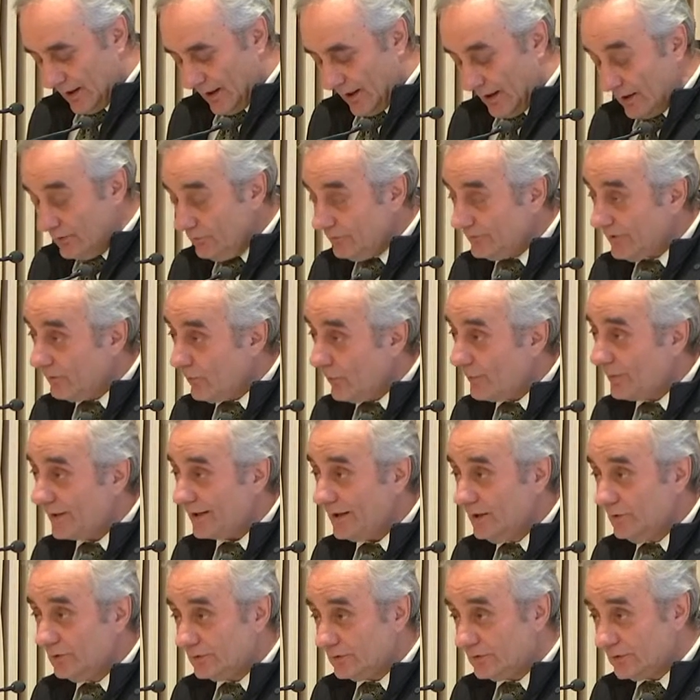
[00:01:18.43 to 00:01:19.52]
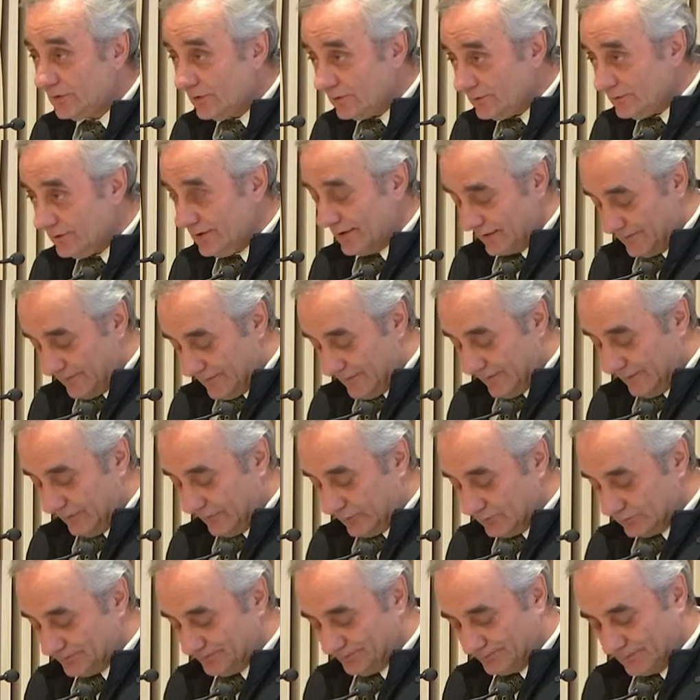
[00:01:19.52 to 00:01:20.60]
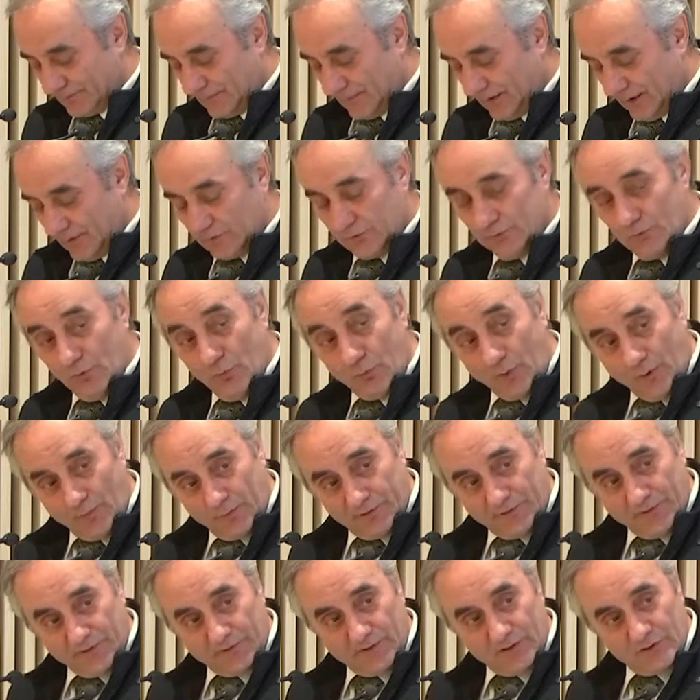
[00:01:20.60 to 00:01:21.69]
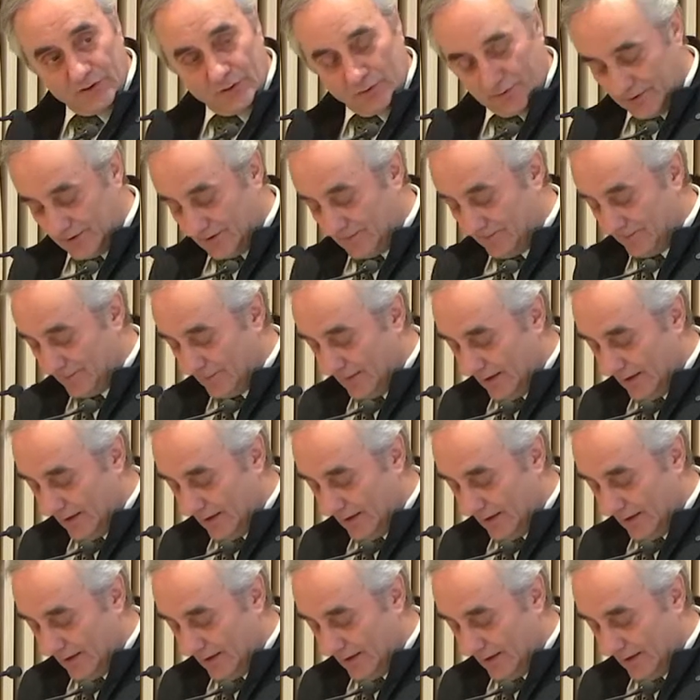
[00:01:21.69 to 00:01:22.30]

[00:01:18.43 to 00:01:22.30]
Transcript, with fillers: et nous avons pris le temps de la réflexion avant de vous proposer cette journée.